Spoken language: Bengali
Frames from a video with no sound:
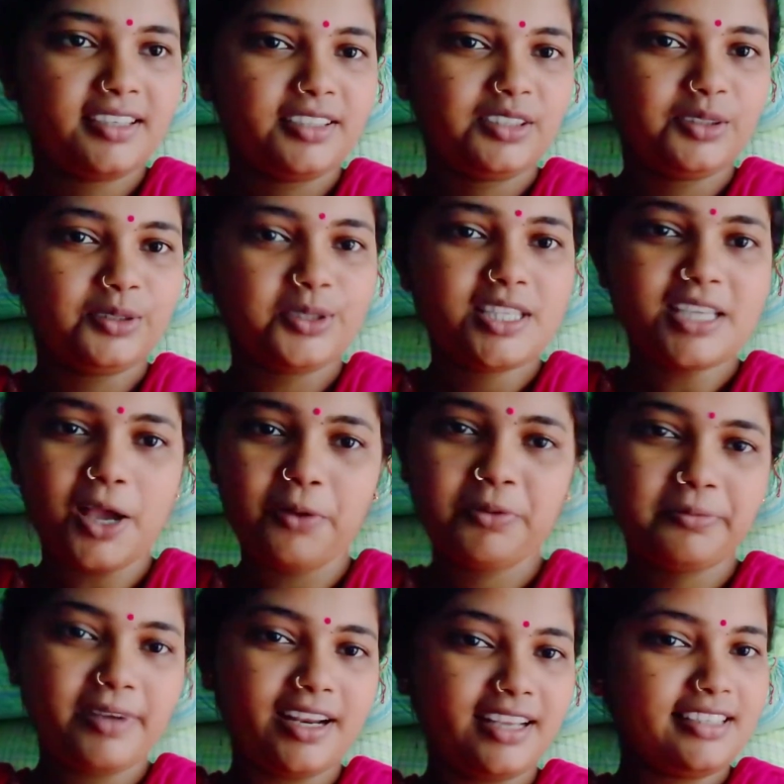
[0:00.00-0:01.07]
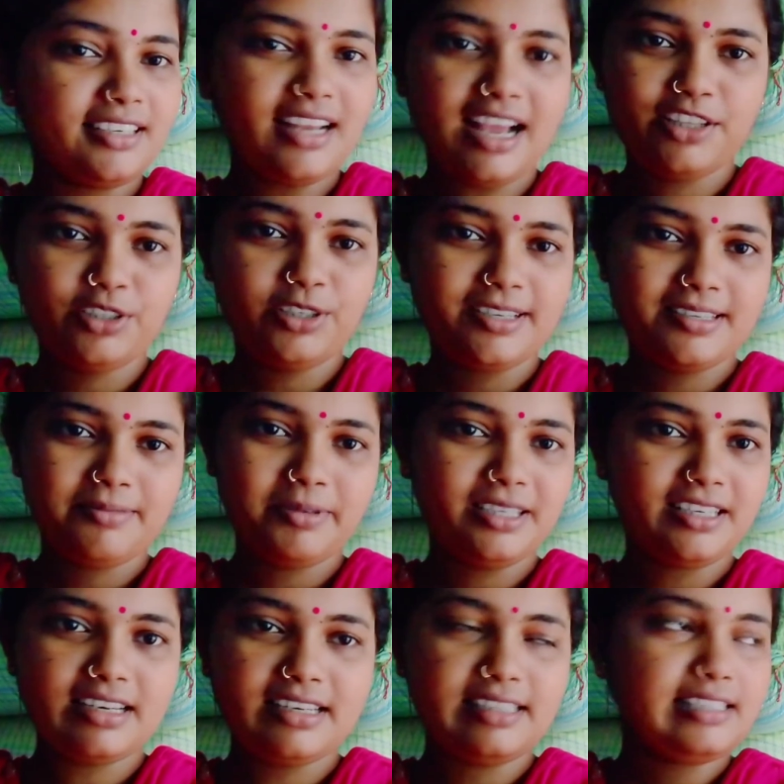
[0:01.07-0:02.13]
তো চাউমিন বানাতে রাত হয়ে যাবে
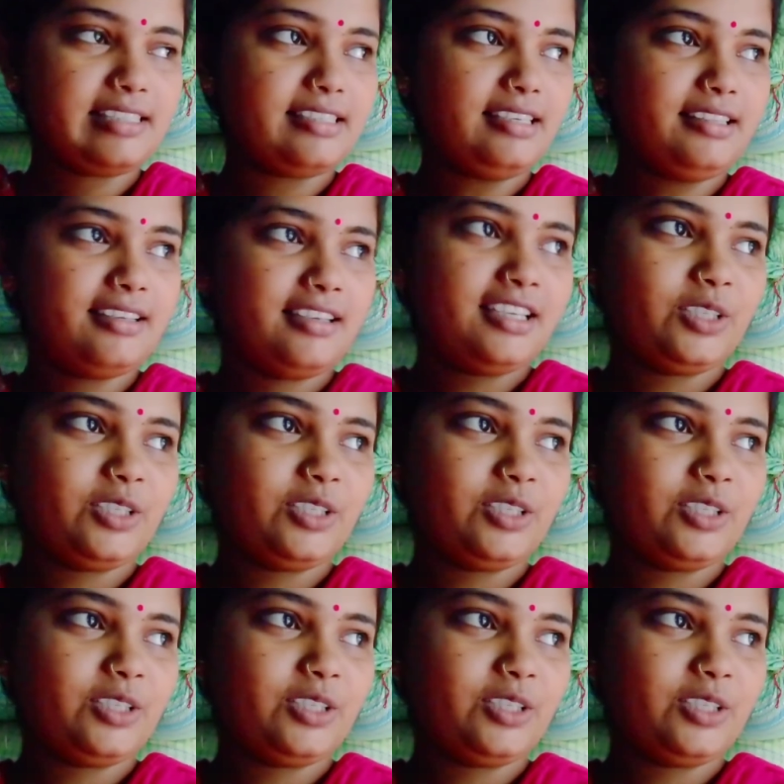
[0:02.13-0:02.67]
এটা নিশ্চিত